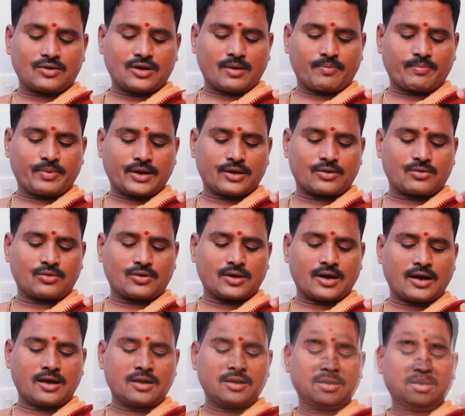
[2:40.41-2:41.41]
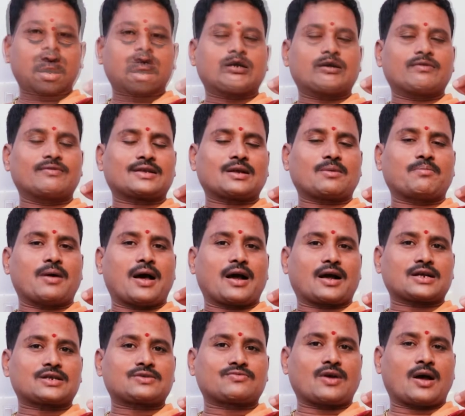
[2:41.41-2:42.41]
ఉన్నప్పటికీ కూడా జీవిత
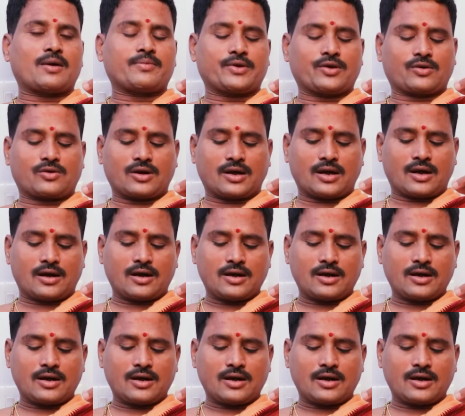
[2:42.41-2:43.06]
భాగస్వామి యొక్క